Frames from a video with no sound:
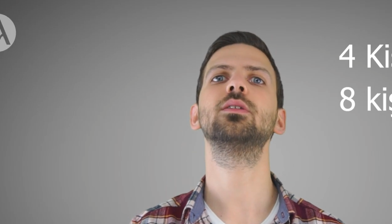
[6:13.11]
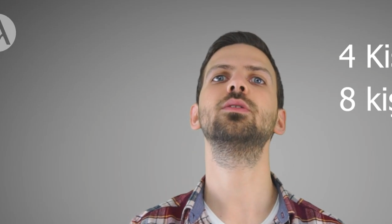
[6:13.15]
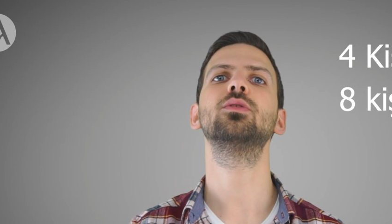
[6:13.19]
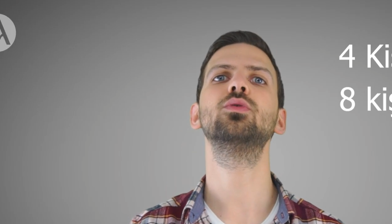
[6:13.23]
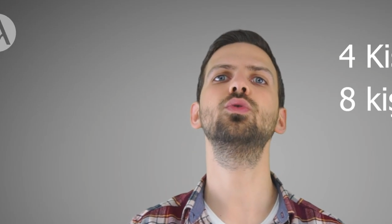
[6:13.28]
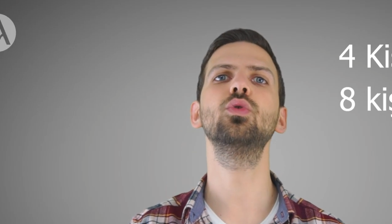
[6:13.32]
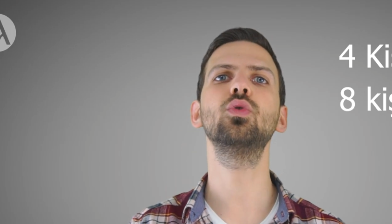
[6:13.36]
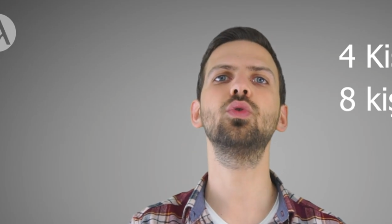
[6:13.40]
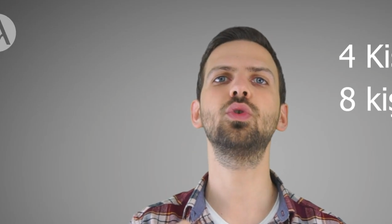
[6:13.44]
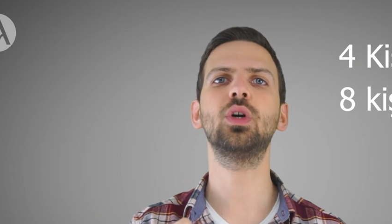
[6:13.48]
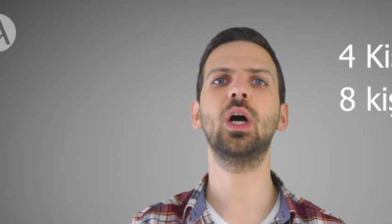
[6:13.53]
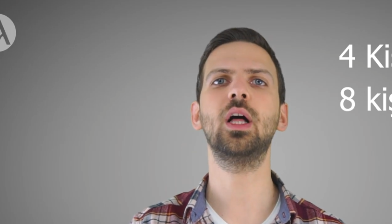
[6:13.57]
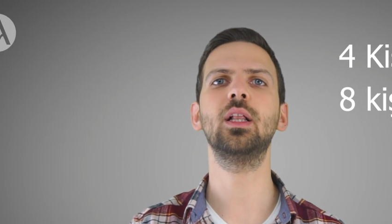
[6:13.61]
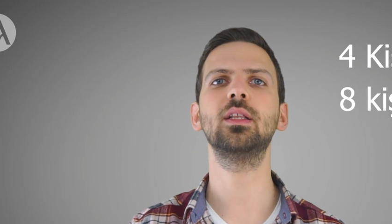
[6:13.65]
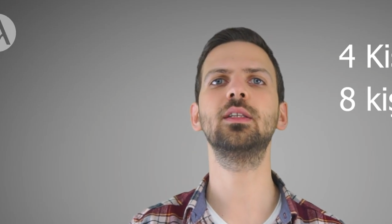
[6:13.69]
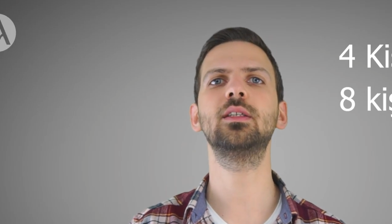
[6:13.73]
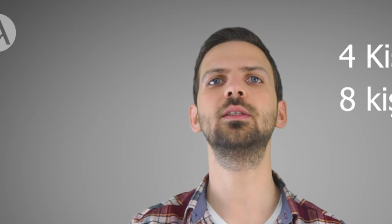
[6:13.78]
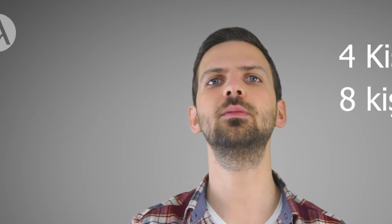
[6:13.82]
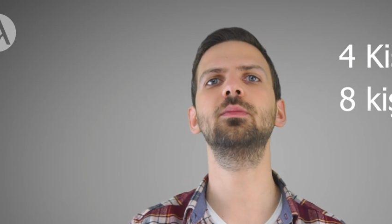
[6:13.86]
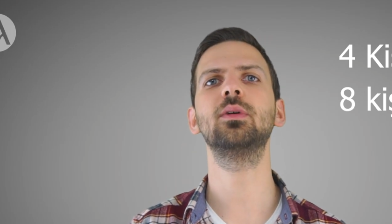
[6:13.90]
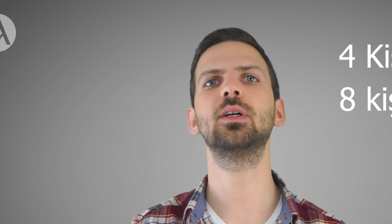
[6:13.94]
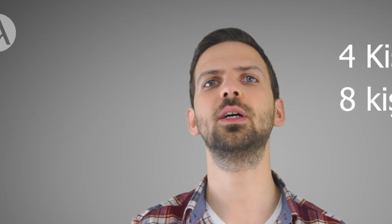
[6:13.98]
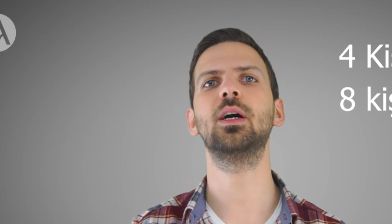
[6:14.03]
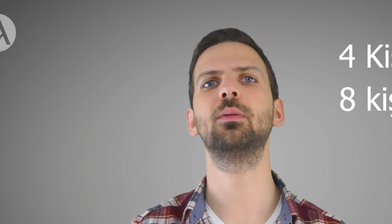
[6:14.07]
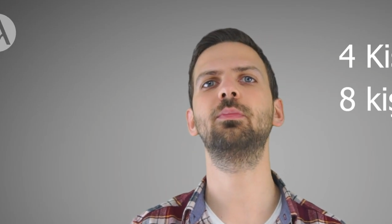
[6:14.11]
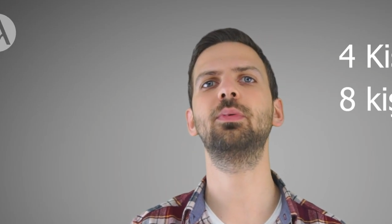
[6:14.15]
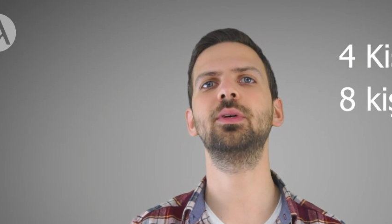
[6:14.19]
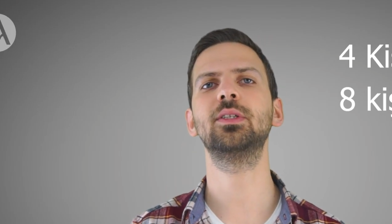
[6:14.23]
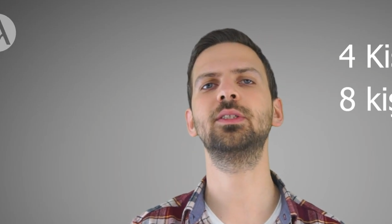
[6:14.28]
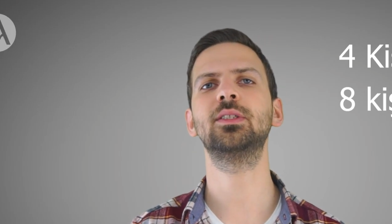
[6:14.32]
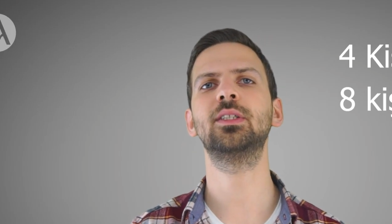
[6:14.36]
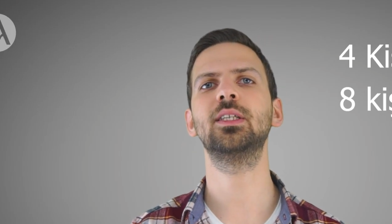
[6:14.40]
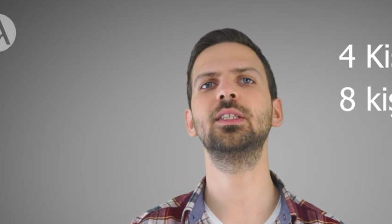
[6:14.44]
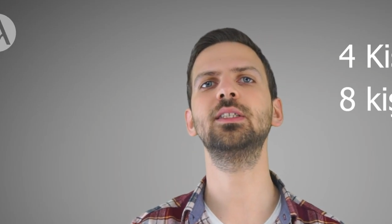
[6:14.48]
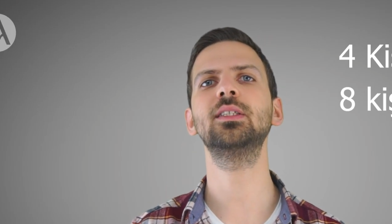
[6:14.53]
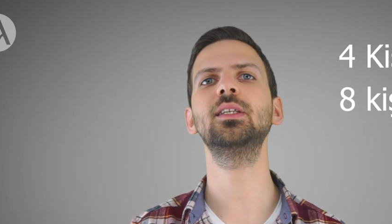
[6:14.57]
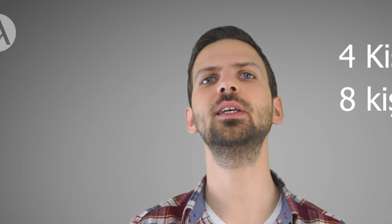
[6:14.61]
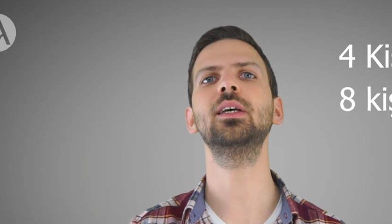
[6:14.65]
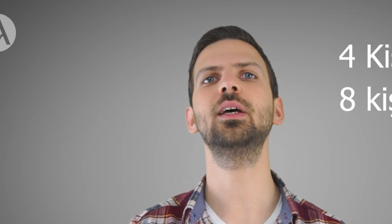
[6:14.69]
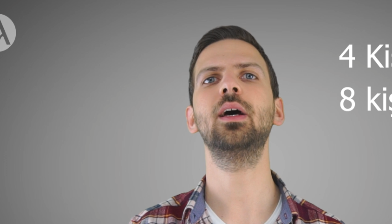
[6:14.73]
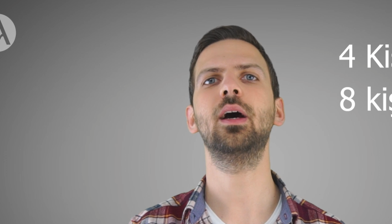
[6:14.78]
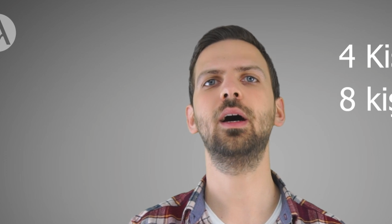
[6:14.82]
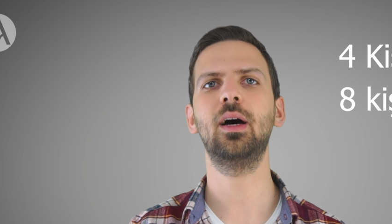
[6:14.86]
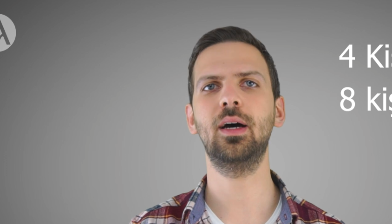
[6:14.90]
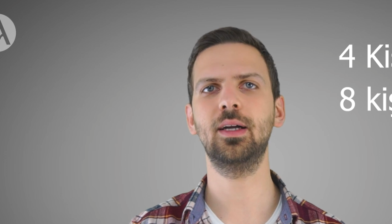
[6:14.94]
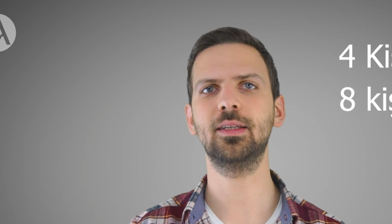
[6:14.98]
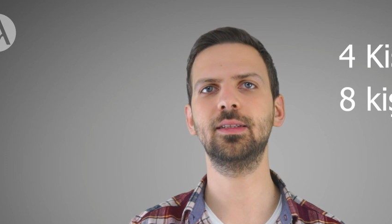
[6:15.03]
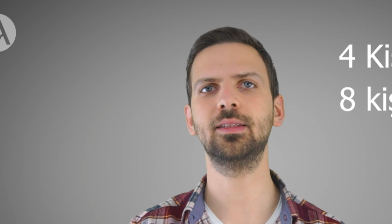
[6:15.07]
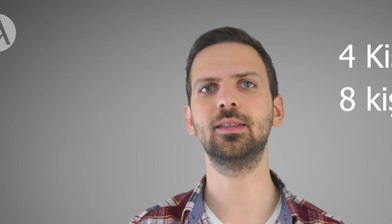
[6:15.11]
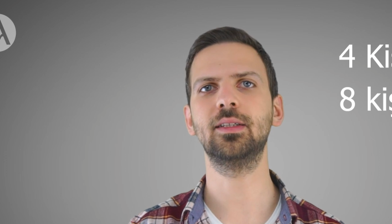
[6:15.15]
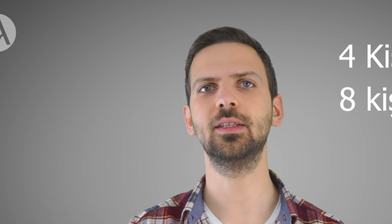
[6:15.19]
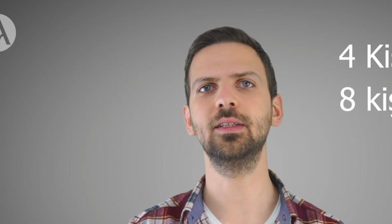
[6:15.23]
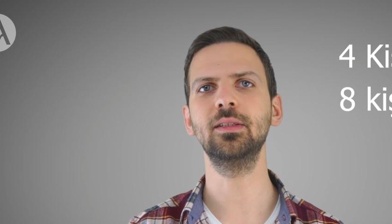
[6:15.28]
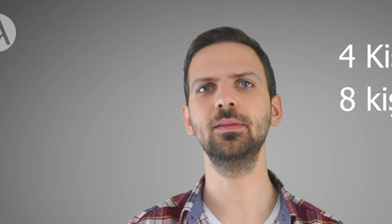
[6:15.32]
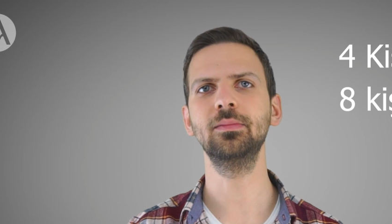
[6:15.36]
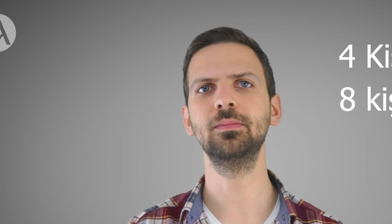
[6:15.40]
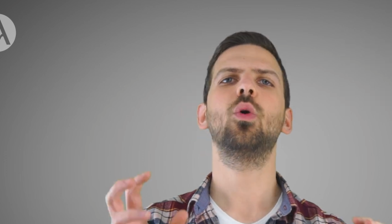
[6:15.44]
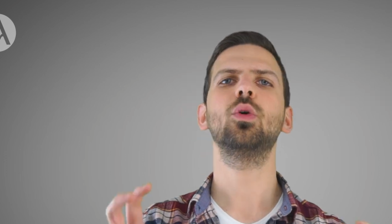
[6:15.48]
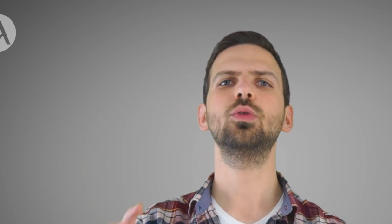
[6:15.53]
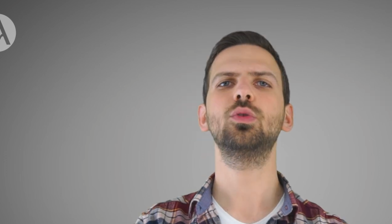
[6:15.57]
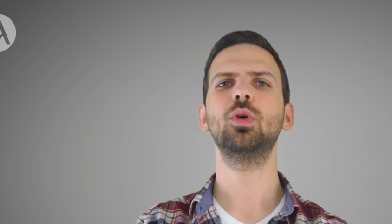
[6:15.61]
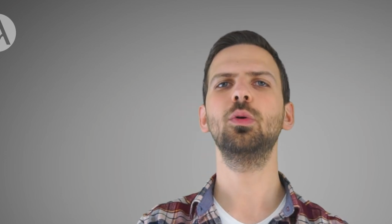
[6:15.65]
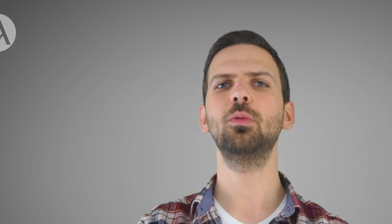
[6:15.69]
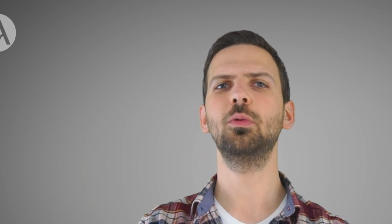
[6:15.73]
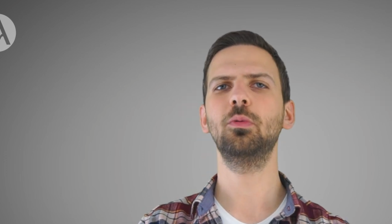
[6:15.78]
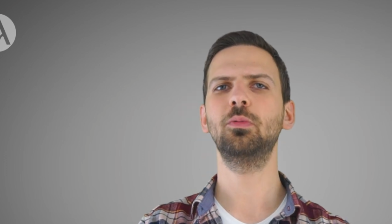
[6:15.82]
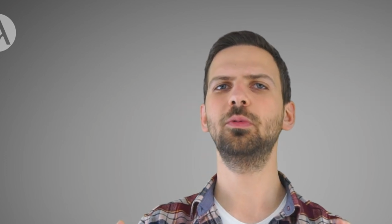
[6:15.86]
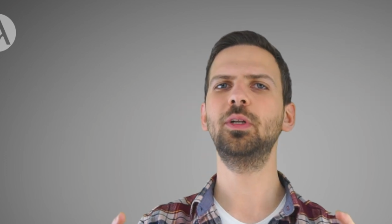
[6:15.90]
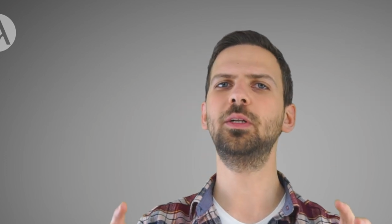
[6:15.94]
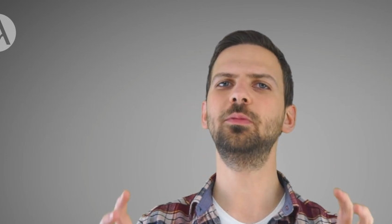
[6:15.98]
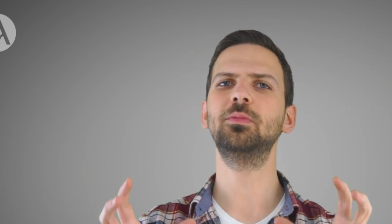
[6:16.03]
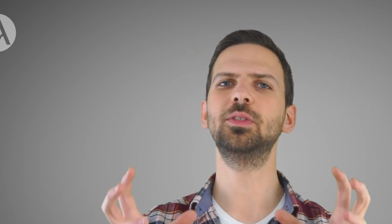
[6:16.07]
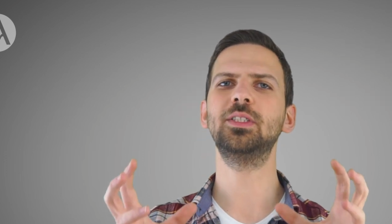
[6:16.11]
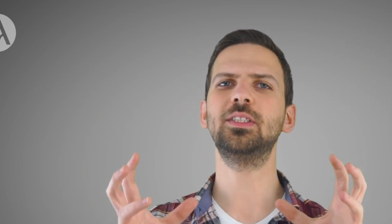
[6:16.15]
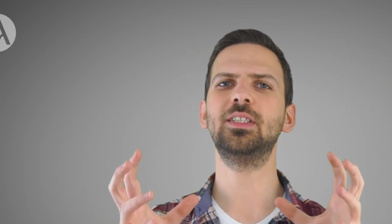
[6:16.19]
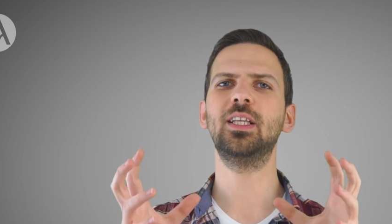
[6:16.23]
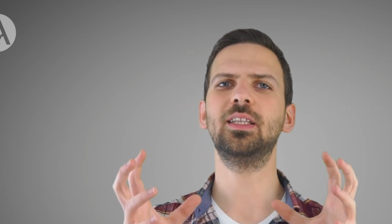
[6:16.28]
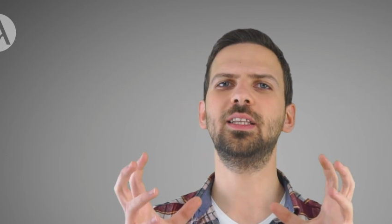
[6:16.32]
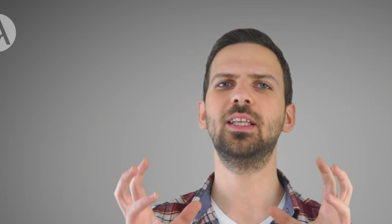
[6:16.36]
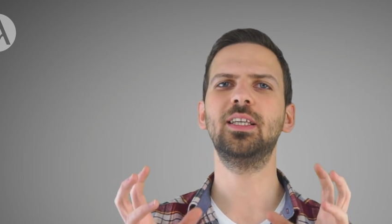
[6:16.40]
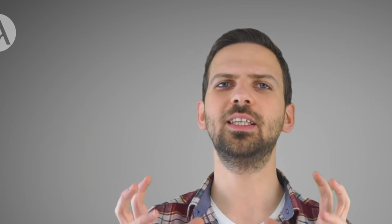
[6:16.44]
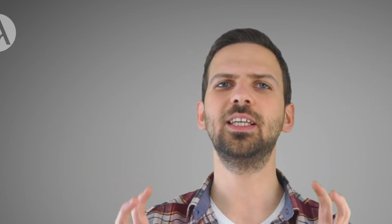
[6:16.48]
yük kaldırma kapasitesi arttı. Otomobilimizde de